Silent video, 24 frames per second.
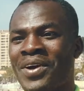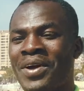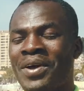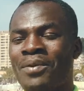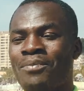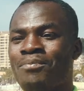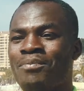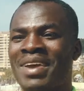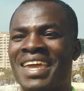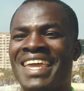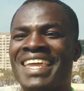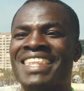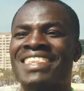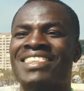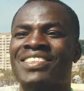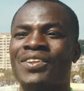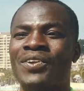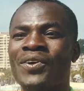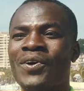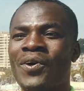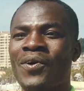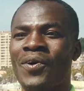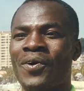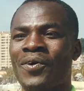me
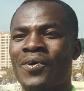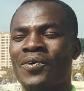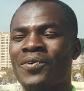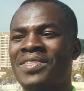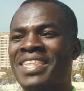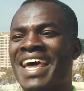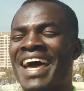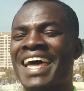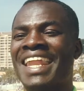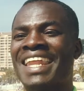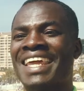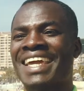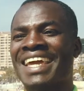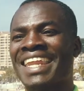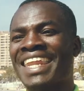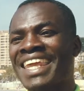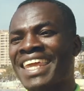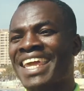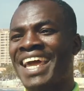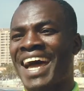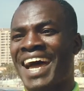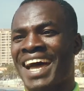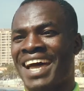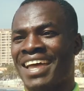entró una
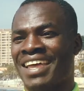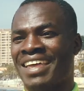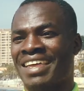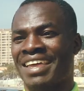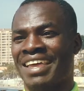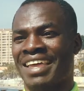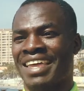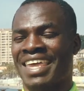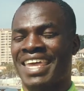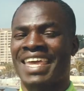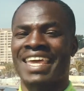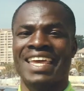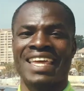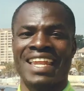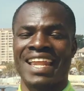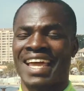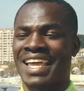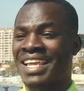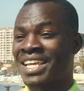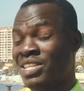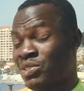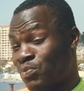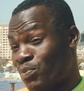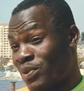alegría que era
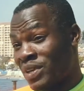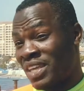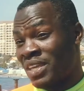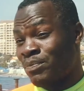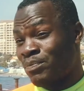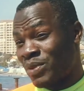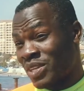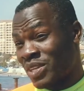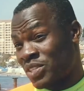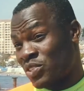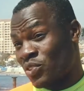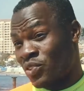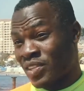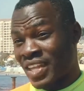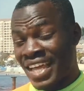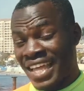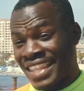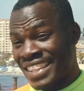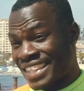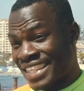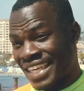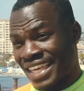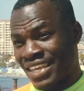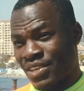
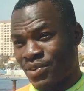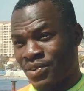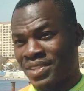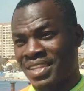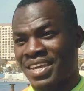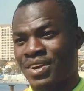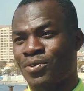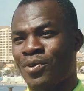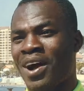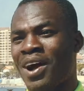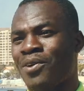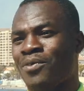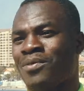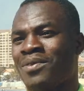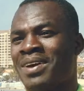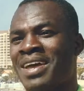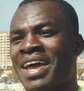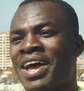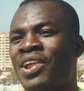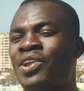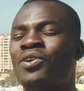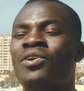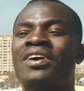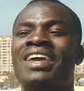impresionante. Yo dije, wow,
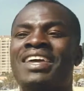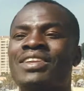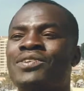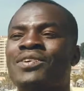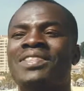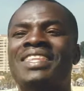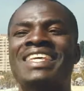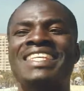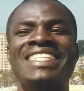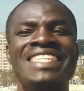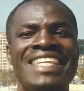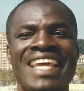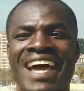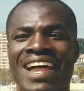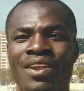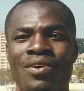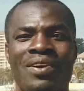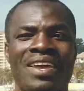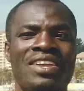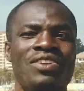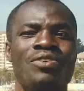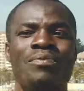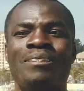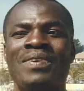lo que yo decía, lo que
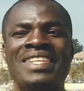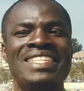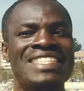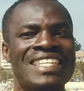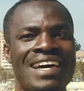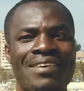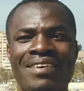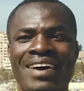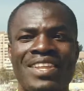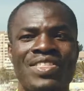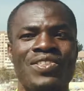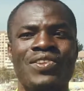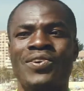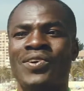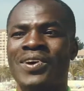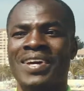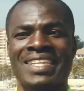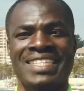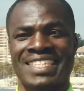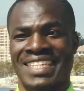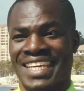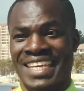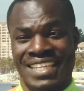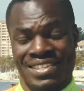yo pensaba, no es
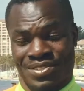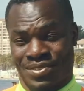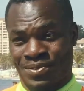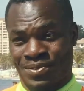eso.